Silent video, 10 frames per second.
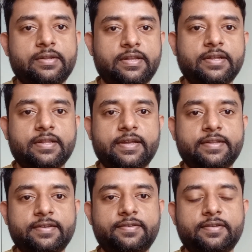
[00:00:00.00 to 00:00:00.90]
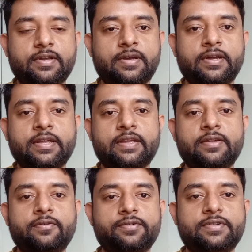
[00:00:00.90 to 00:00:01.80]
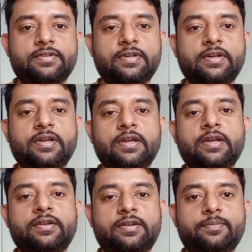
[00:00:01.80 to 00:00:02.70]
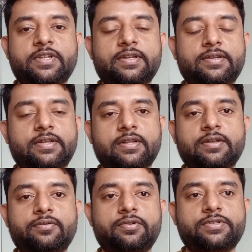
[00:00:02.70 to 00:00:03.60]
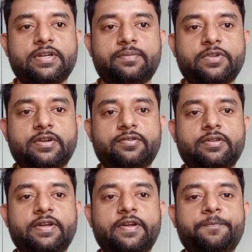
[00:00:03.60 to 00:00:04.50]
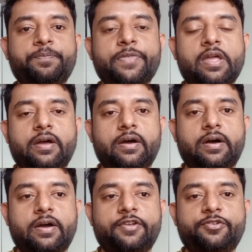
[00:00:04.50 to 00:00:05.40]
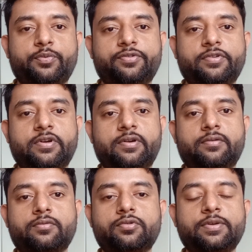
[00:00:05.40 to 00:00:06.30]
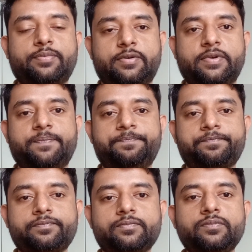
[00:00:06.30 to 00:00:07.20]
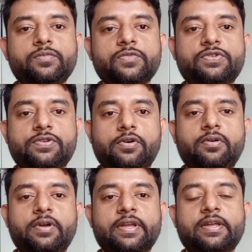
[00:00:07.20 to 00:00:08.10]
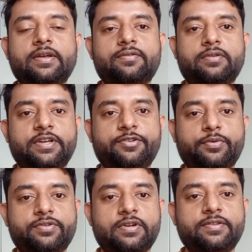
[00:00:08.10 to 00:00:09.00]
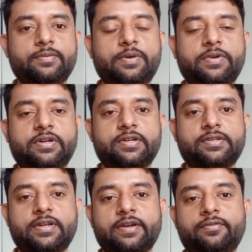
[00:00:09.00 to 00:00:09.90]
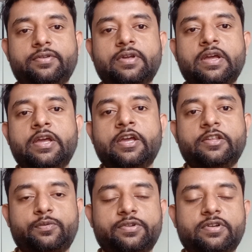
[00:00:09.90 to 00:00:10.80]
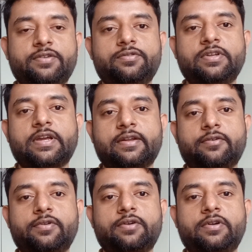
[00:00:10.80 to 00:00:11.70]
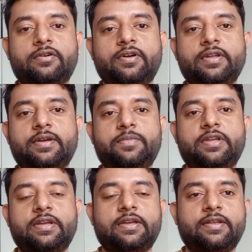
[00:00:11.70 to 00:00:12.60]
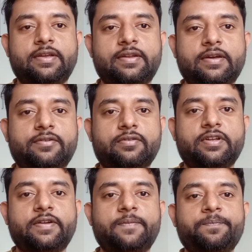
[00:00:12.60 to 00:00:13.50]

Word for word: নাথিং লাইক দিস এখানে হচ্ছে যে সে বিদেশে থাকলেও হচ্ছে আপনার আসলে স্পন্সর করতে পারবে সো এইখানে আসলে স্পন্সরের যে ব্যাপারটা আসে এখন স্পন্সরের যদি ক্যাটাগরি করা হয় আমি এই এটা আসলে